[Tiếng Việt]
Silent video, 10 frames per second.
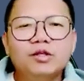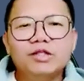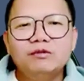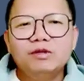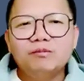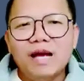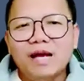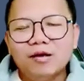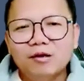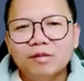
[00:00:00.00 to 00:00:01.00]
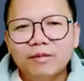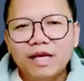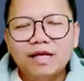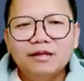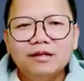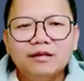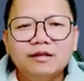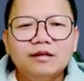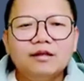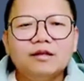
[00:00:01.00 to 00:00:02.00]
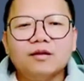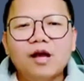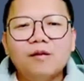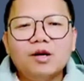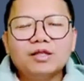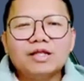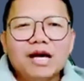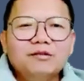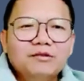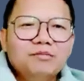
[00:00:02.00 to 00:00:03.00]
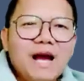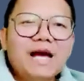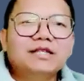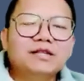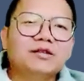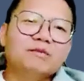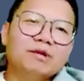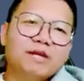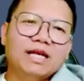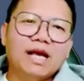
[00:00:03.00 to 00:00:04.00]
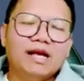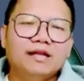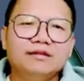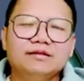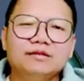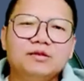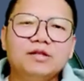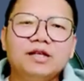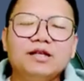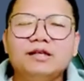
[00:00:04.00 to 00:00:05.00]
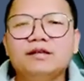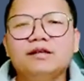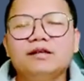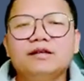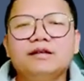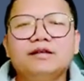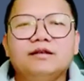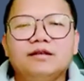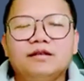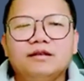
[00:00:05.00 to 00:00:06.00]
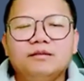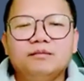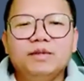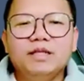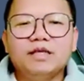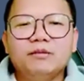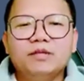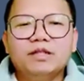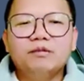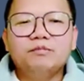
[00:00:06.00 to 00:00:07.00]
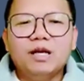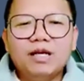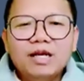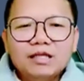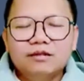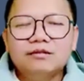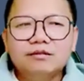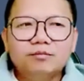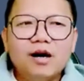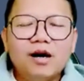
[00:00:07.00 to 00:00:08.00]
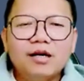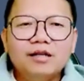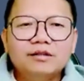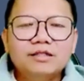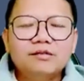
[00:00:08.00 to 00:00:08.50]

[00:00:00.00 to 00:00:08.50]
chia bị ba còn mình mén năm ở cao bị bạ tiện còn mình mày này thua nữa à mình này tao biết từ phần lật hòn chưa bị